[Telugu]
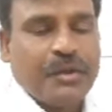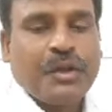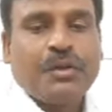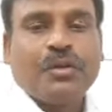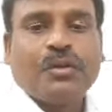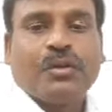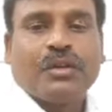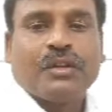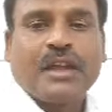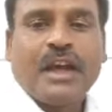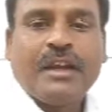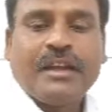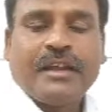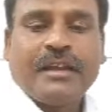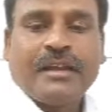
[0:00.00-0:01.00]
మీరు
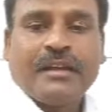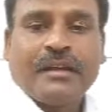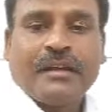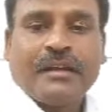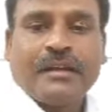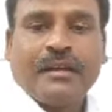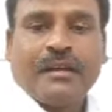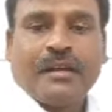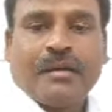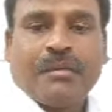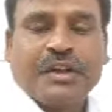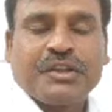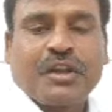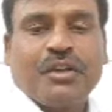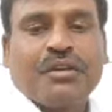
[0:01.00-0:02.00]
దాన్ని
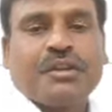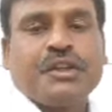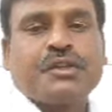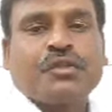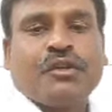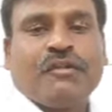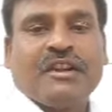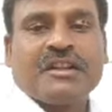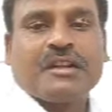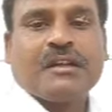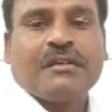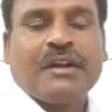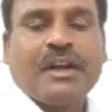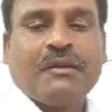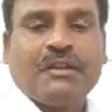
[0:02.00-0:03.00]
ప్రజల్లోకి తీసుకుని
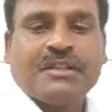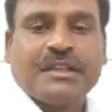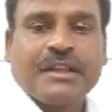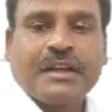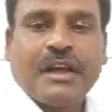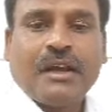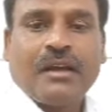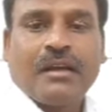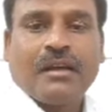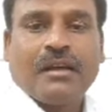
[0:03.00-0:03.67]
వెళ్ళవలసిందిగా